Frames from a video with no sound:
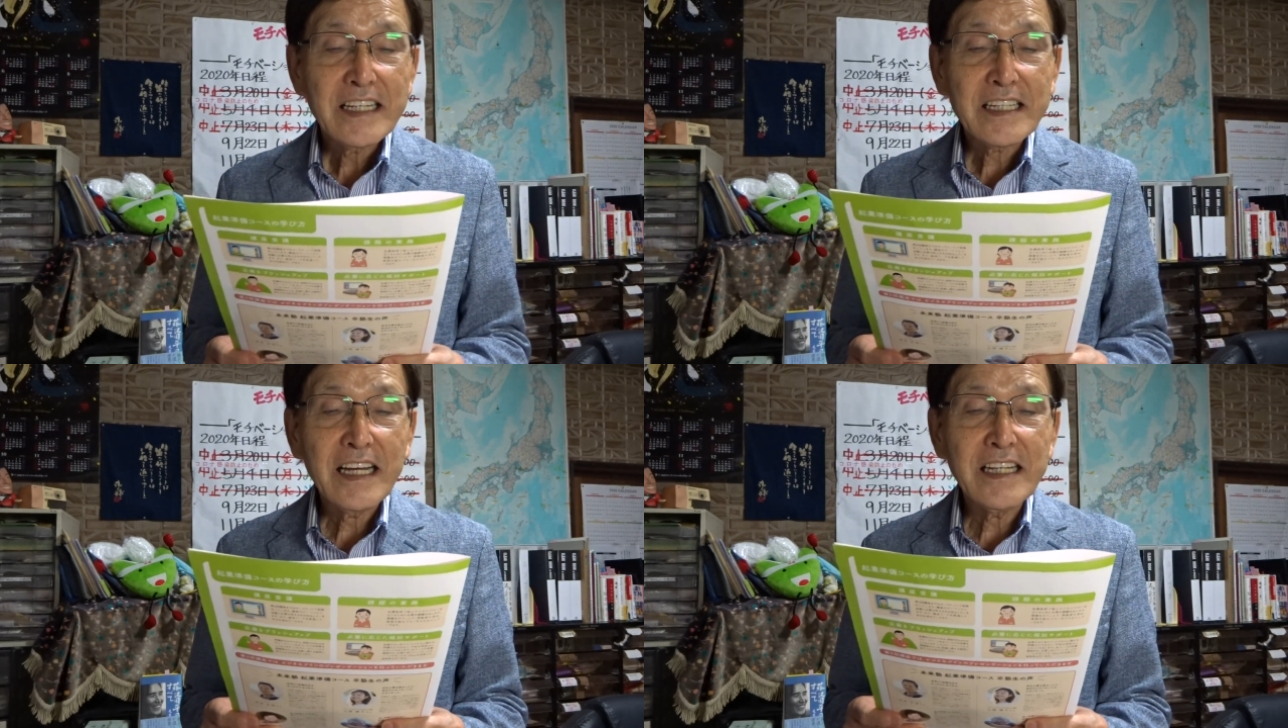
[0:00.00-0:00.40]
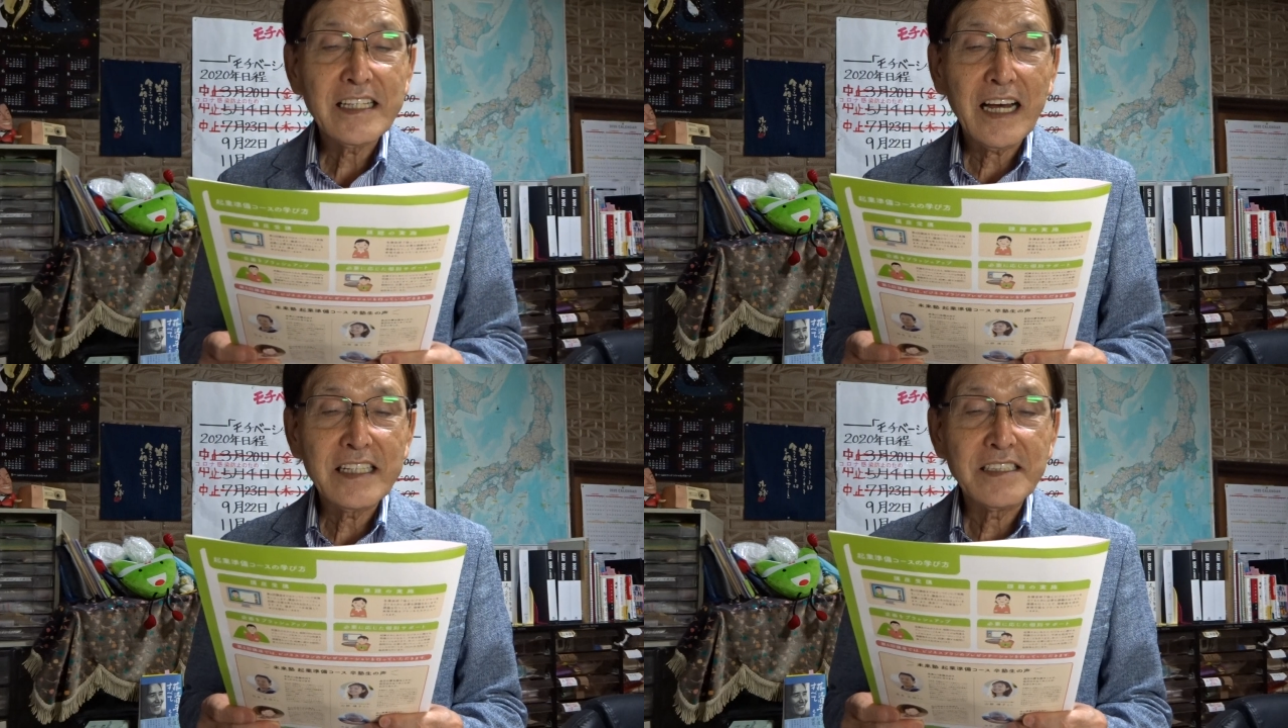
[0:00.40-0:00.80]

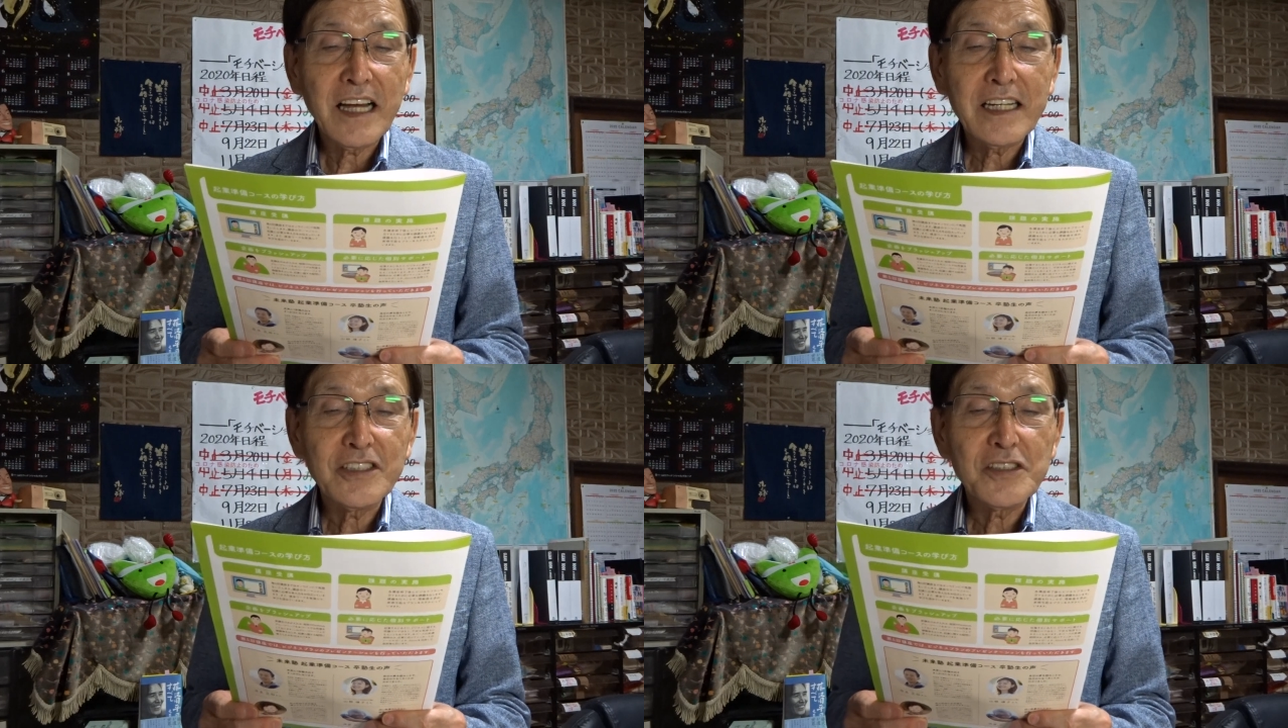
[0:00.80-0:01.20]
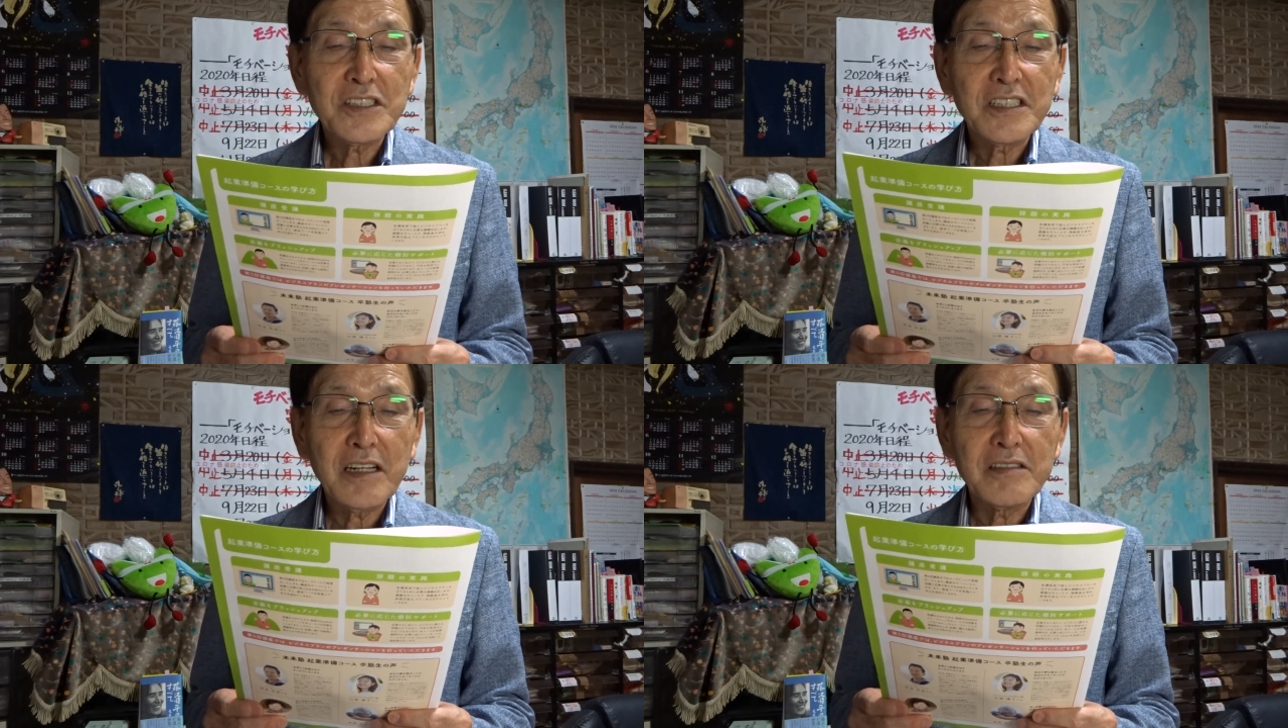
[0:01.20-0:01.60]
県内在住
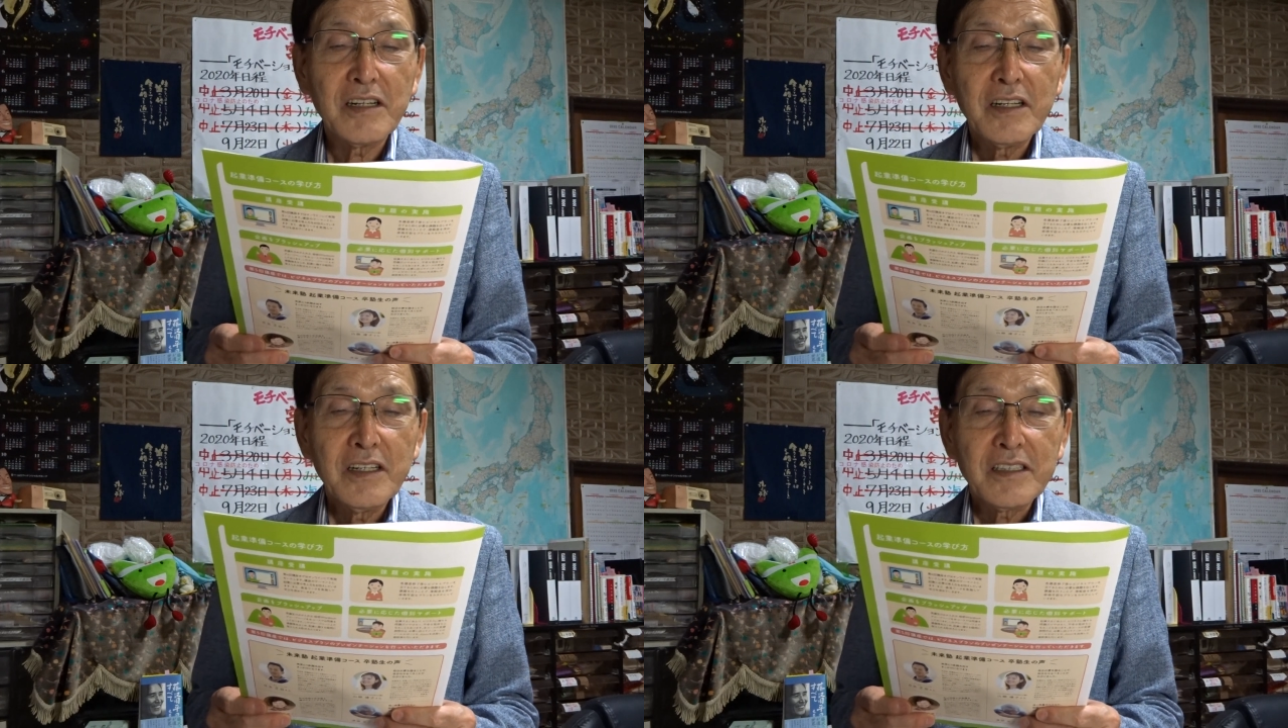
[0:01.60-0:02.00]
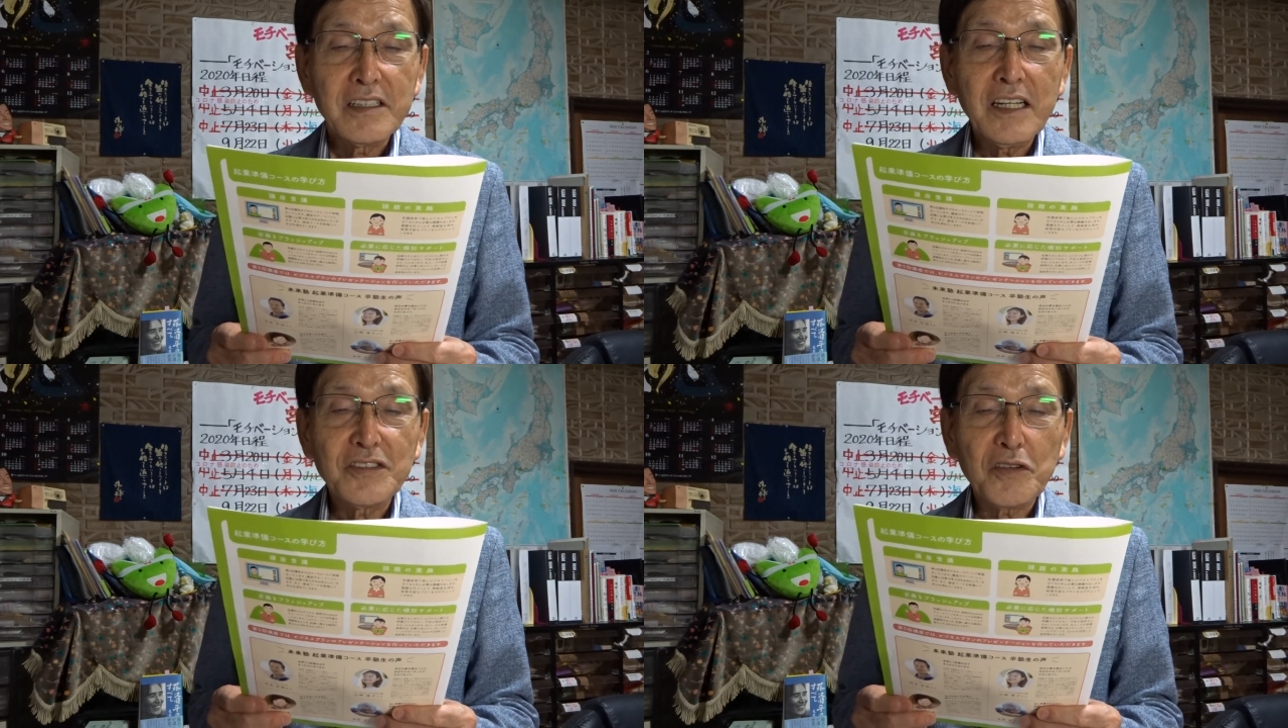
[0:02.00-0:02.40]
している原